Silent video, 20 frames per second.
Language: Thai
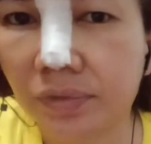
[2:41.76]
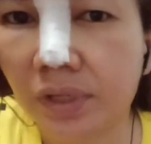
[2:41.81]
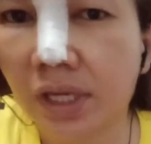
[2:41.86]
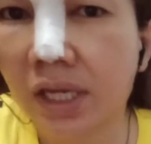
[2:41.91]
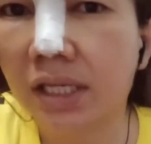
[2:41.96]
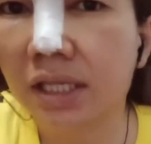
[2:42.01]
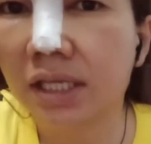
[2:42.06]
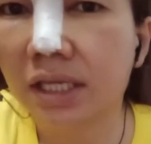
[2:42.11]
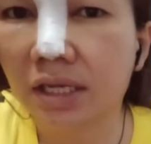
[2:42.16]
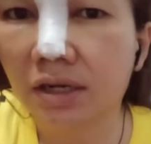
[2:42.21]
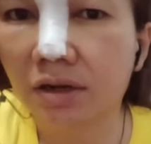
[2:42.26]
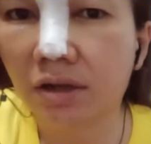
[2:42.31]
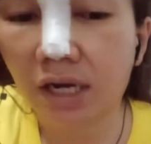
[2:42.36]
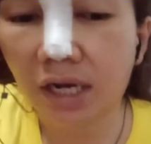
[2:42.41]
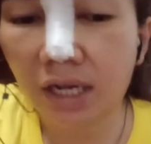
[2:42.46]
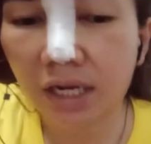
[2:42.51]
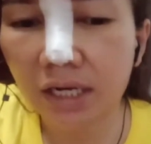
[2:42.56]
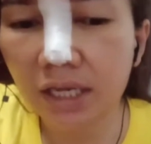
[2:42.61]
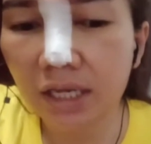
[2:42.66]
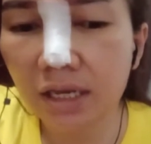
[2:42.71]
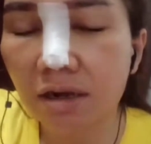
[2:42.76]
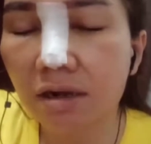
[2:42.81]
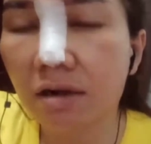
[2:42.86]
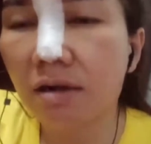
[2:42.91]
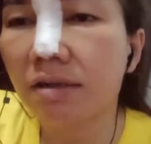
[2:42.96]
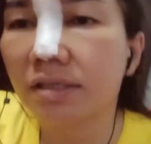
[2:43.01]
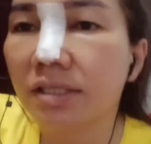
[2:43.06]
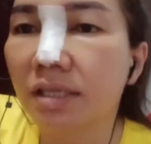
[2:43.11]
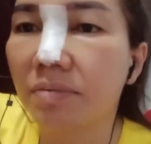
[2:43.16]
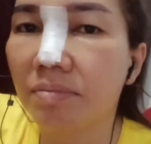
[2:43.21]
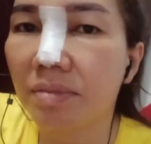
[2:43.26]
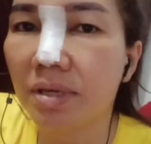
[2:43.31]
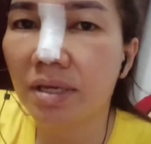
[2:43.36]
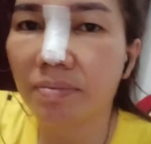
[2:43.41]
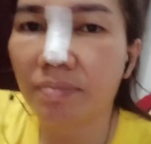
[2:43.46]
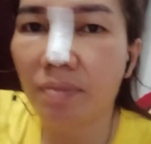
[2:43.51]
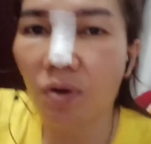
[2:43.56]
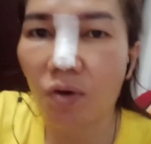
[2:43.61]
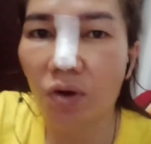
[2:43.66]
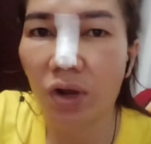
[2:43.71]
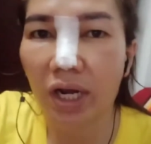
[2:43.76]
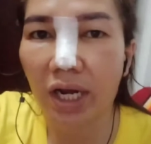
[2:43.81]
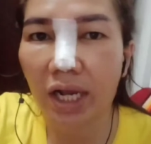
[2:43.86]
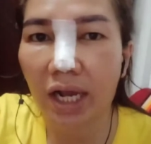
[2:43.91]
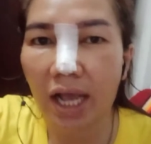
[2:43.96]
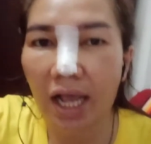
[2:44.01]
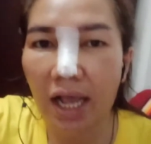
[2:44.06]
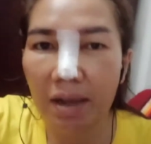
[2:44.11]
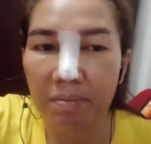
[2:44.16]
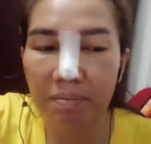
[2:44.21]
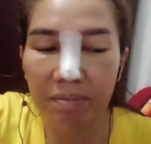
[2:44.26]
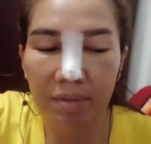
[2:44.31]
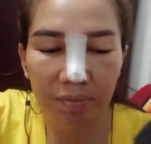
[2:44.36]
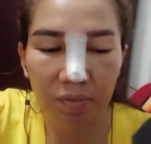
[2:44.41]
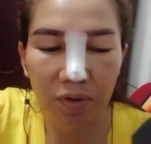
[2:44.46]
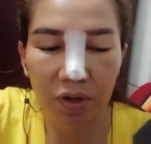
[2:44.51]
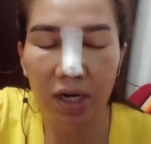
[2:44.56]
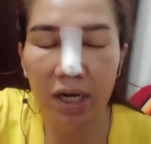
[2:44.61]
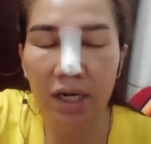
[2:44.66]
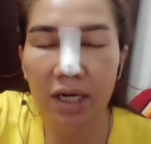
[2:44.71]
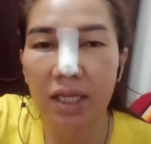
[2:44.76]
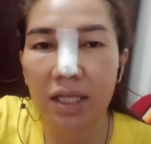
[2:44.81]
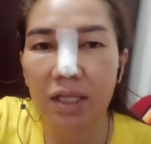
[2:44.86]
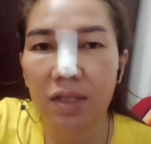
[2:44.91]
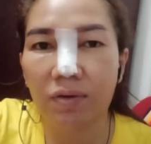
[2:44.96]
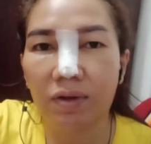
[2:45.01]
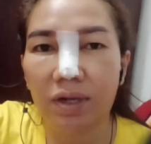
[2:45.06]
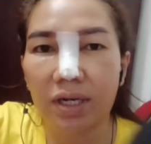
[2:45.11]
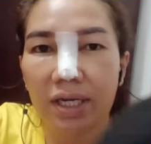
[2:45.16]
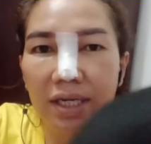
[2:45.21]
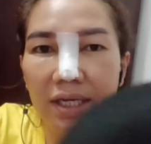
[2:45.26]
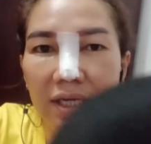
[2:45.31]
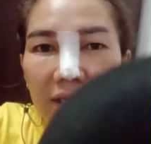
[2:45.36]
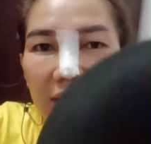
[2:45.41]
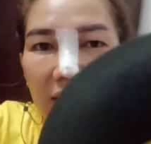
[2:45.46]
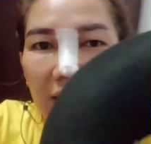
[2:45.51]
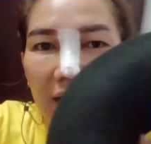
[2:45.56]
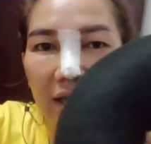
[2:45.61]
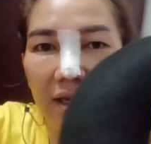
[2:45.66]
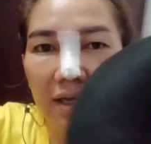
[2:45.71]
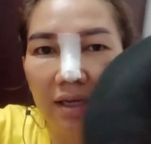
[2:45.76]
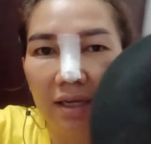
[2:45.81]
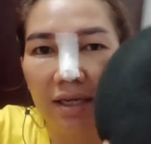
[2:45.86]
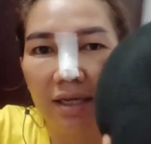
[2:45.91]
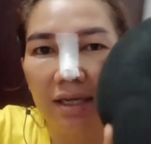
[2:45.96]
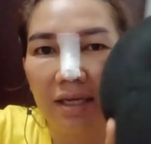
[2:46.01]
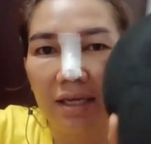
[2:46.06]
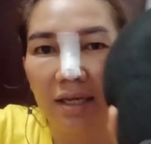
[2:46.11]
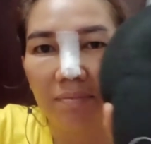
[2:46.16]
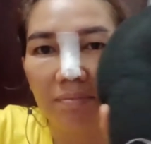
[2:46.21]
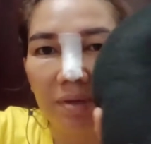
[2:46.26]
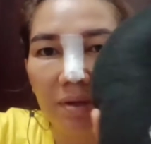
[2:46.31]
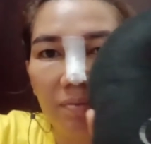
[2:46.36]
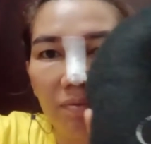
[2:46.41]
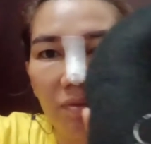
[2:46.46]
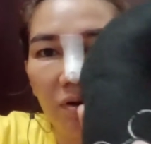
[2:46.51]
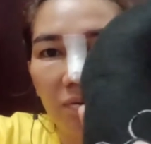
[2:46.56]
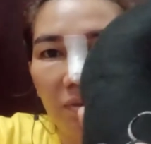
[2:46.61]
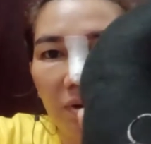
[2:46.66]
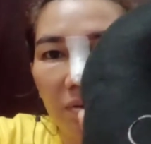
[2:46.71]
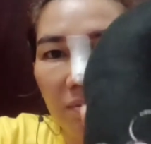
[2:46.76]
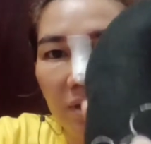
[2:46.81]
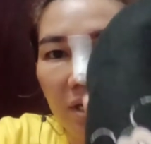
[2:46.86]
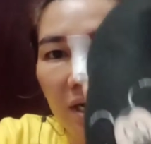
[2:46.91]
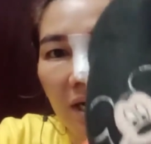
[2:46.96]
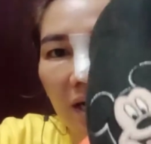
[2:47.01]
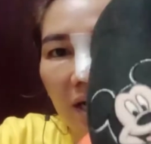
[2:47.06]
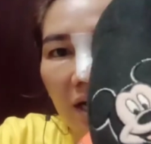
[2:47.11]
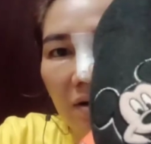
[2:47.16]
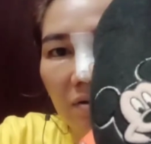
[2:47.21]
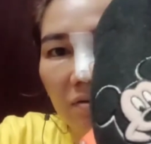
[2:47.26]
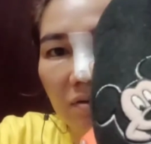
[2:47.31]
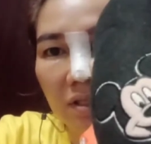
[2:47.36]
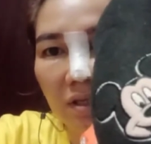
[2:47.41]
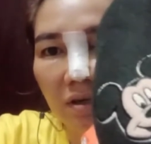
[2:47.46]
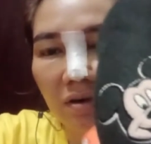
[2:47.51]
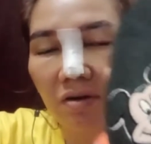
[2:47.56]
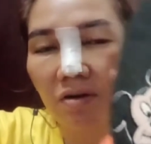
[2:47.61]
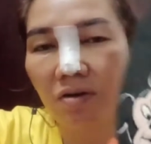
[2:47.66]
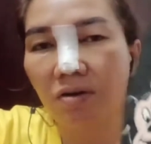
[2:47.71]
ที่นอนอันนี้แล้วก็จะมีหมอนนะคะ มีหมอนอันนี้ตัวนึงมีหมอนแบบนี้นะคะ จะก็